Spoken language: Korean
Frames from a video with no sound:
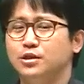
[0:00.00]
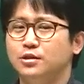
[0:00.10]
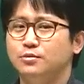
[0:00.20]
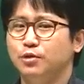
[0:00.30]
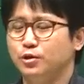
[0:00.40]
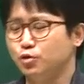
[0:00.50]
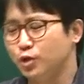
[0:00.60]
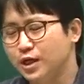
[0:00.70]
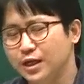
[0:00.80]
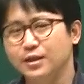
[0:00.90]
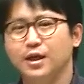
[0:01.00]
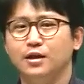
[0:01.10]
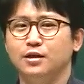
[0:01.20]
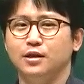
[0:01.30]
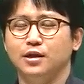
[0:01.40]
u 드는 뭐예요? 소리가 났다
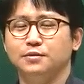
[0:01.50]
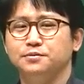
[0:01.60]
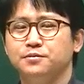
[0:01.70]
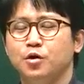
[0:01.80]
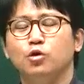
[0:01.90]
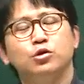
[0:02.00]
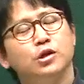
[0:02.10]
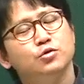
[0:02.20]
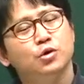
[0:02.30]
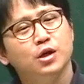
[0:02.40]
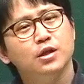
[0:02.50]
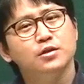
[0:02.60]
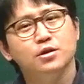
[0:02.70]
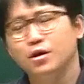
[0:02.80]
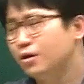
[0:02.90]
이런 얘기예요. 어떻게 소리가
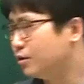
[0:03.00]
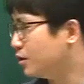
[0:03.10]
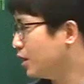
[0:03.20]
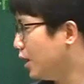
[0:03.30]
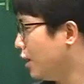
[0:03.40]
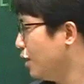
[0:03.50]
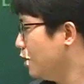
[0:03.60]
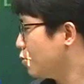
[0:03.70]
났어? 어떻게?